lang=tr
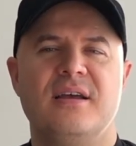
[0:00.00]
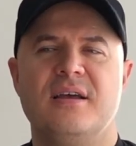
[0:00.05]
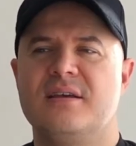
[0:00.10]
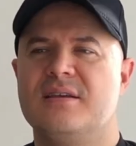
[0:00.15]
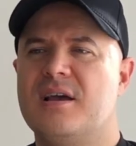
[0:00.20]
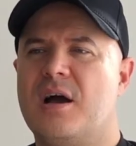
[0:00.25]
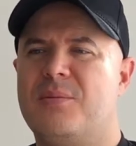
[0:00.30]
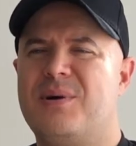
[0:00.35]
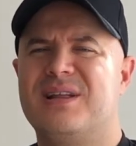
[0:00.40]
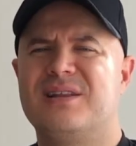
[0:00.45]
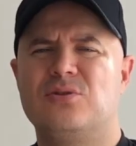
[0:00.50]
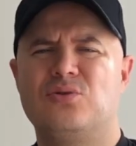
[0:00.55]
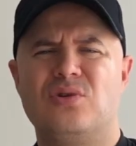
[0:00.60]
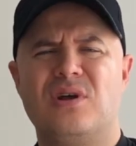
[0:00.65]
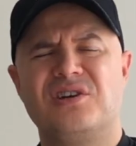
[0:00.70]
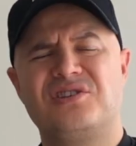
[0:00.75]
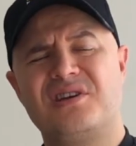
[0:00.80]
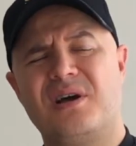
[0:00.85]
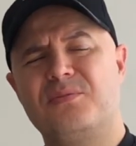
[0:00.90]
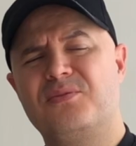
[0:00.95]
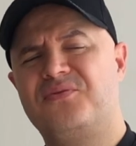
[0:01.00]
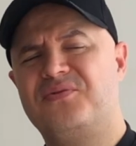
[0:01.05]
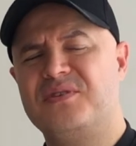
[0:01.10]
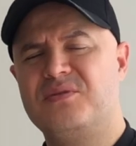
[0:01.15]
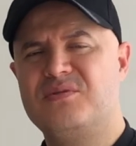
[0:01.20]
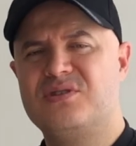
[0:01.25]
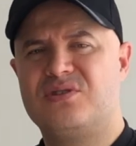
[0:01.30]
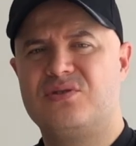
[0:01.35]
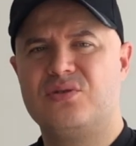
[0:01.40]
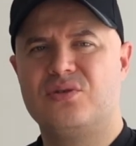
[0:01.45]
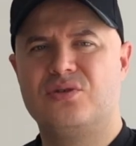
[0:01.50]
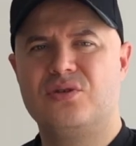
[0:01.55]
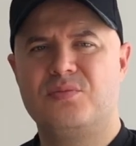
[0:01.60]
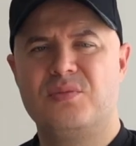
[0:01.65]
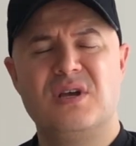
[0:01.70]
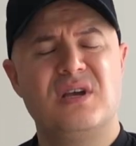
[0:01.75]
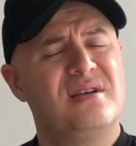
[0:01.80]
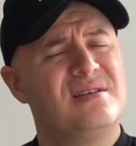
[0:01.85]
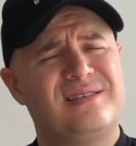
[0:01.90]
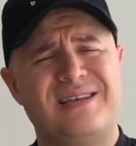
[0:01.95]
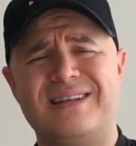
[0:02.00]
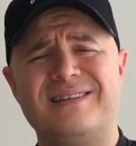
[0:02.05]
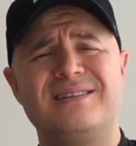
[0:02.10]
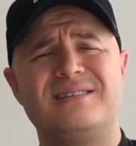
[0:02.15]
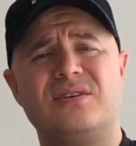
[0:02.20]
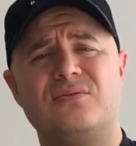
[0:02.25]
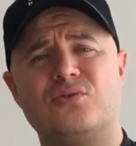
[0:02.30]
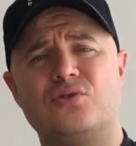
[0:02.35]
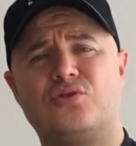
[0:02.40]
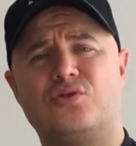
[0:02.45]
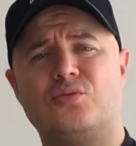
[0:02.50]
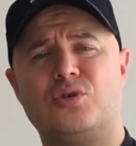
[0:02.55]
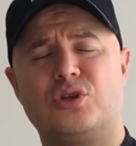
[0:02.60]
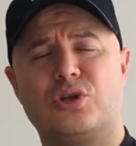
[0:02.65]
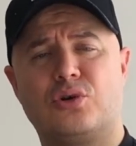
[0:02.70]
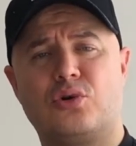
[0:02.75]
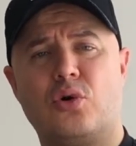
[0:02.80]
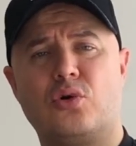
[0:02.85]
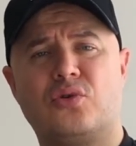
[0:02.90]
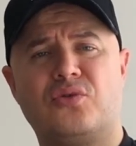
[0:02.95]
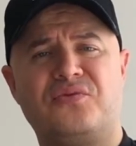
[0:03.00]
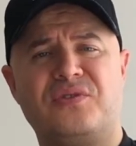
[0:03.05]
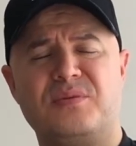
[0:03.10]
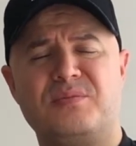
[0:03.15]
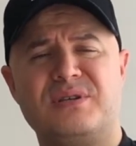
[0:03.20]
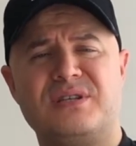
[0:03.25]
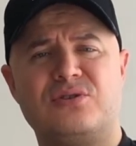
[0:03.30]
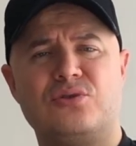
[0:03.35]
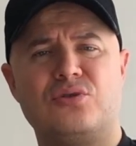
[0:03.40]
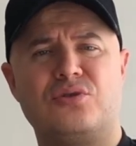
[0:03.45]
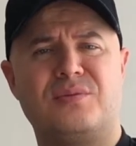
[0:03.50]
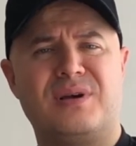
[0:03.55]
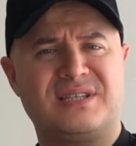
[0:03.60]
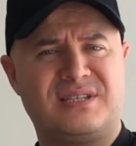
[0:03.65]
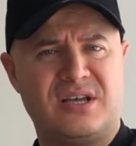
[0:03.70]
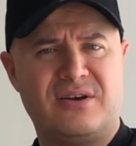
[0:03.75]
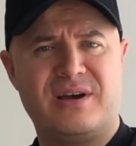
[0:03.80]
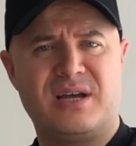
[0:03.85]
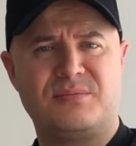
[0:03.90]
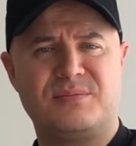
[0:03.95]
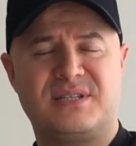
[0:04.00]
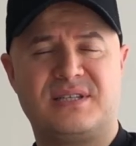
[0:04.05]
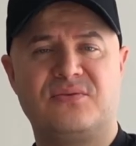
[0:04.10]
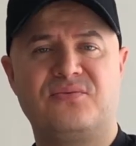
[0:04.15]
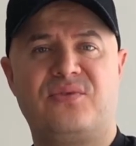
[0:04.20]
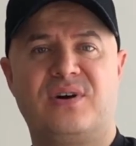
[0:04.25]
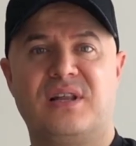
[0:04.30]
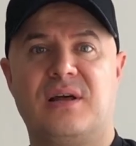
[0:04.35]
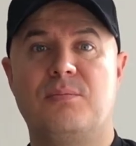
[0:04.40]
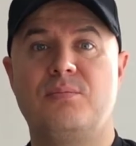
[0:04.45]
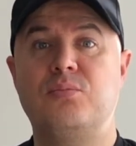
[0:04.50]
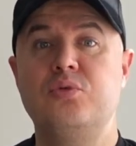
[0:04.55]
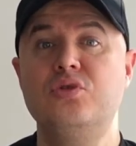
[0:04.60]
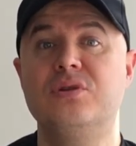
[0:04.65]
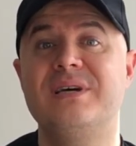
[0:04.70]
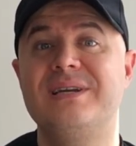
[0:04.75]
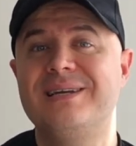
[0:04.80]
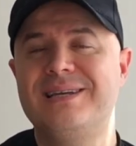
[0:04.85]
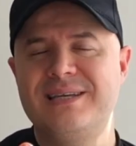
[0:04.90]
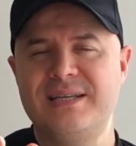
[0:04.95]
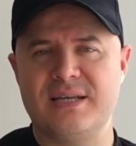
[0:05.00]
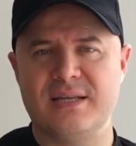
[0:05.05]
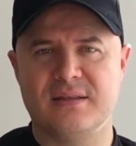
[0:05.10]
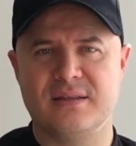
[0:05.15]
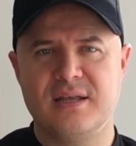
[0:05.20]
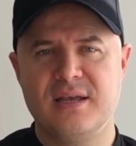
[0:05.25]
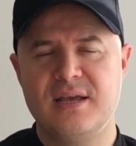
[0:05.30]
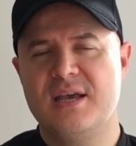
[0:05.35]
Ya ben de dün akşam bir film izliyordum. Sen ne seviyorsun burada? Korku filmi izliyorum ben sever misin falan. Bunları girin.